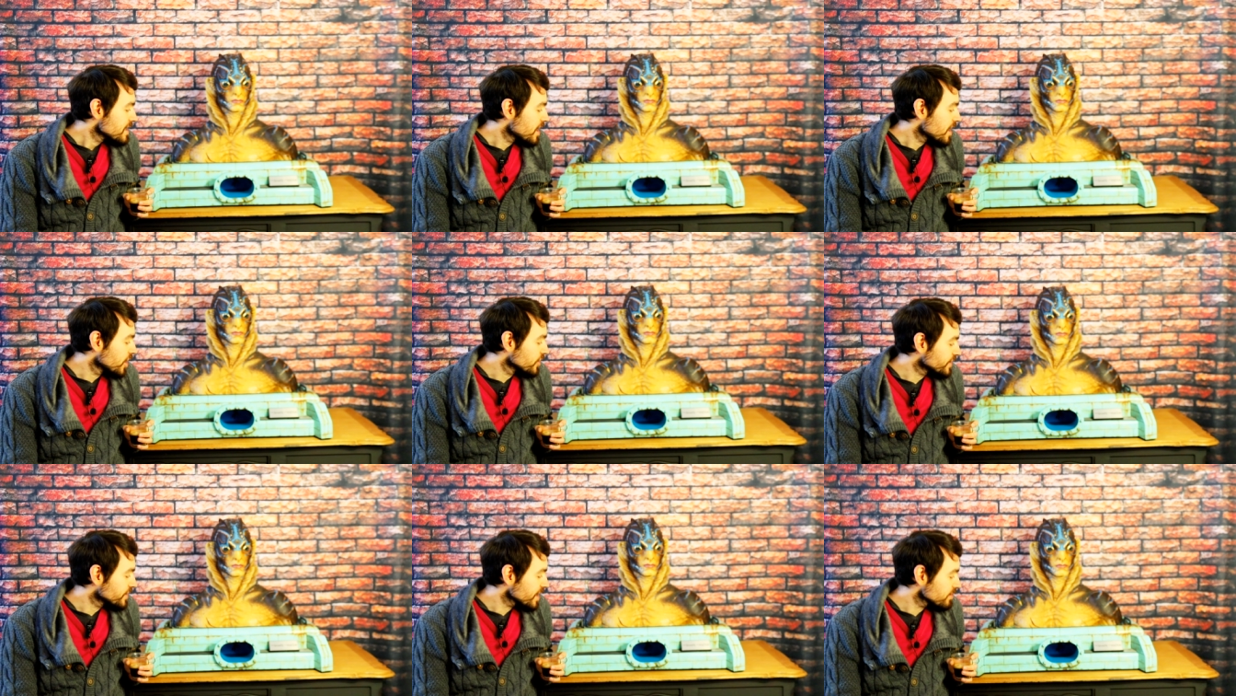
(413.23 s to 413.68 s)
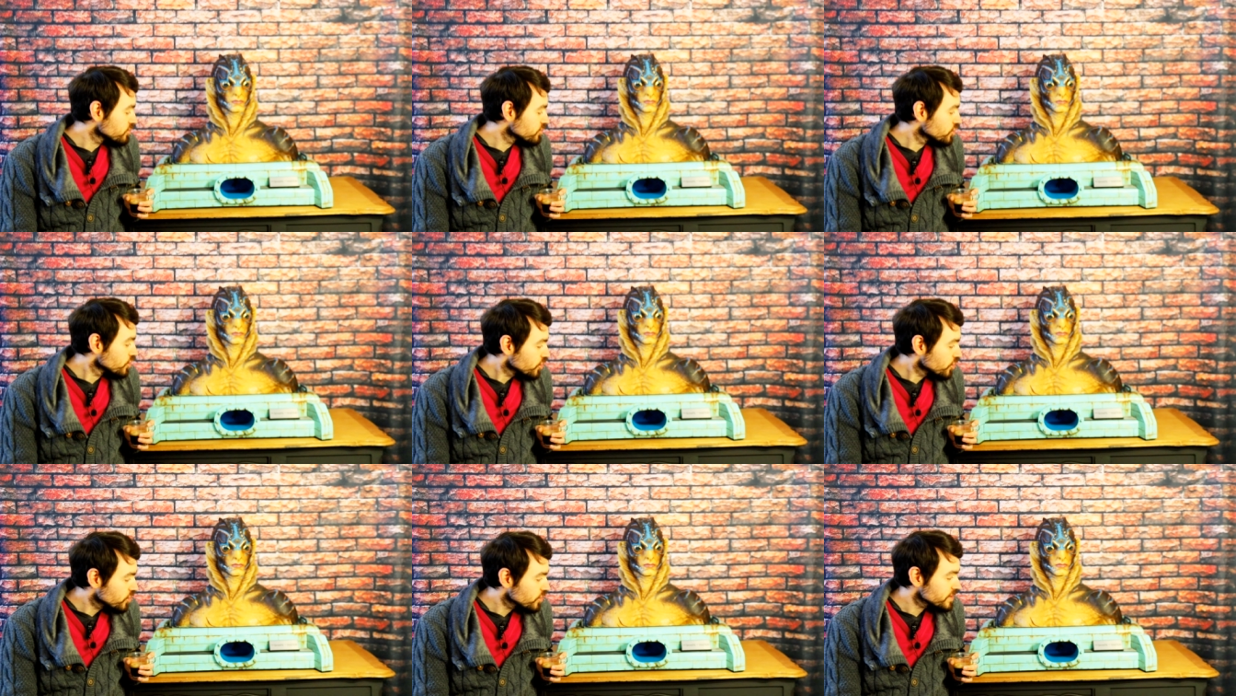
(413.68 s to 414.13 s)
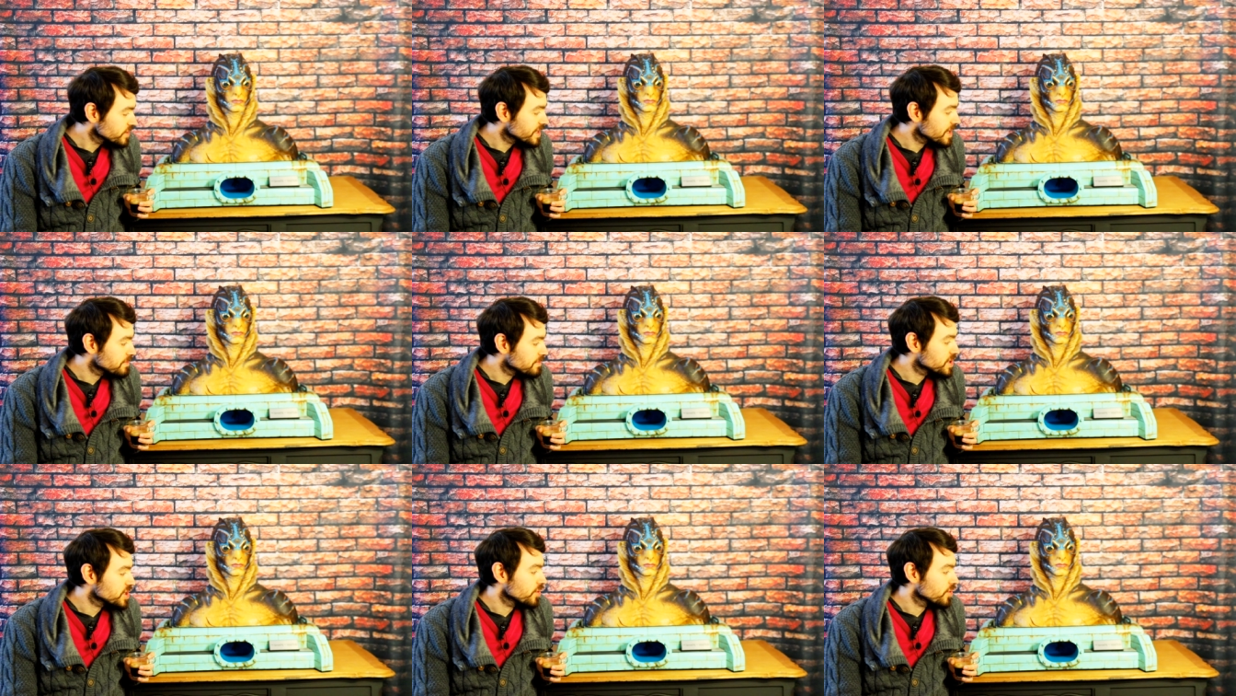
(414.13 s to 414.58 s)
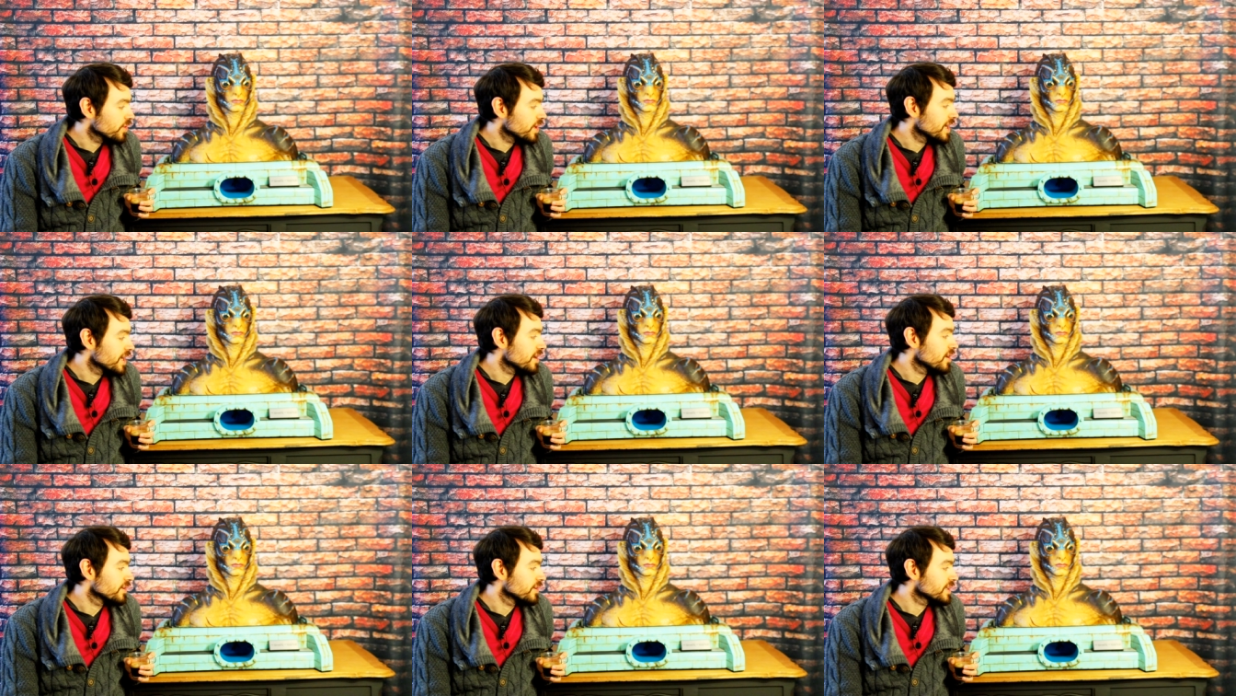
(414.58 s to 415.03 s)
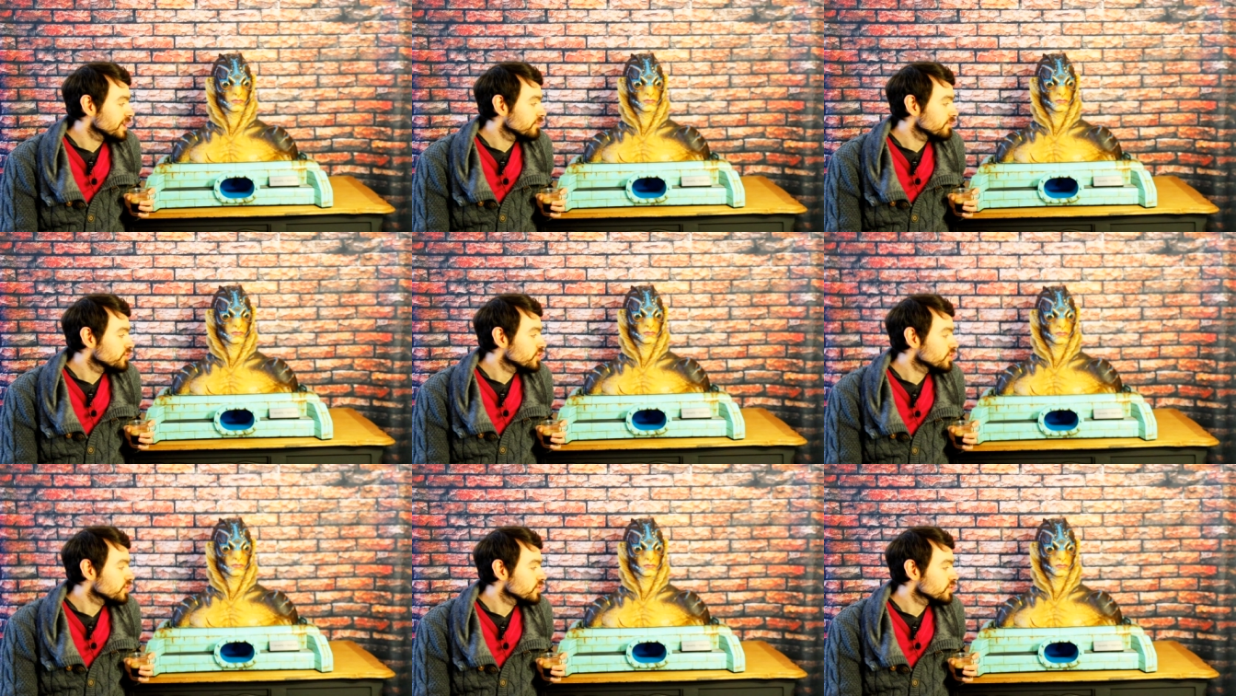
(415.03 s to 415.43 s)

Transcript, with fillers: En termes de conception, alors en termes de